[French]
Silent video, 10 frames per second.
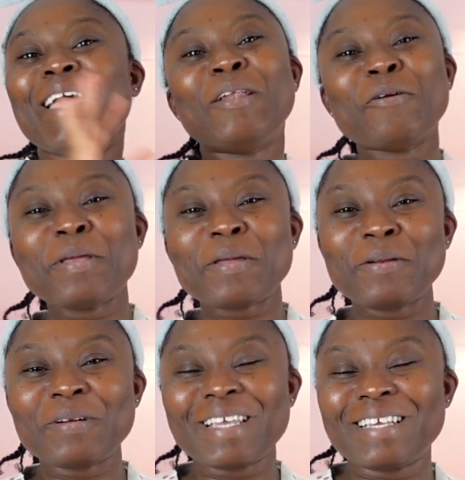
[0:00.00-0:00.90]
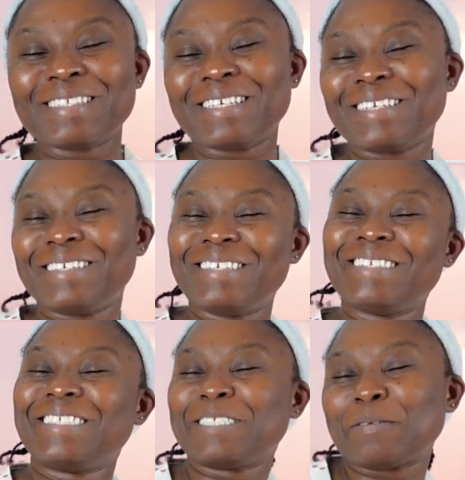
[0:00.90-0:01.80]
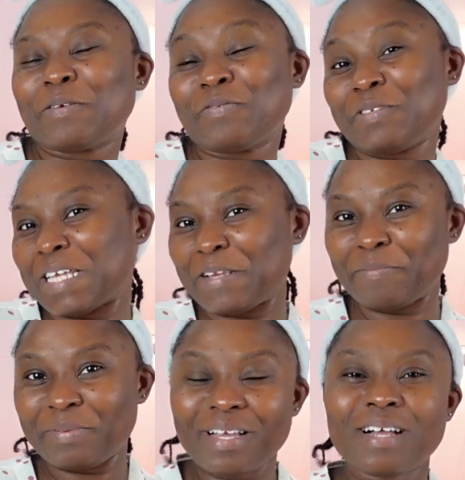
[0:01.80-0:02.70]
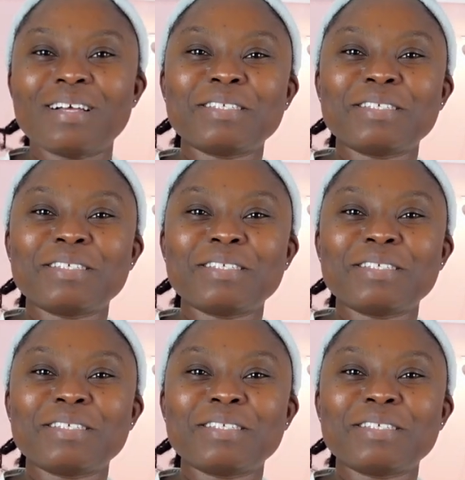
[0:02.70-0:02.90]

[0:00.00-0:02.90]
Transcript: Hello mes colorés, c'est Kiki, j'espère que vous allez bien.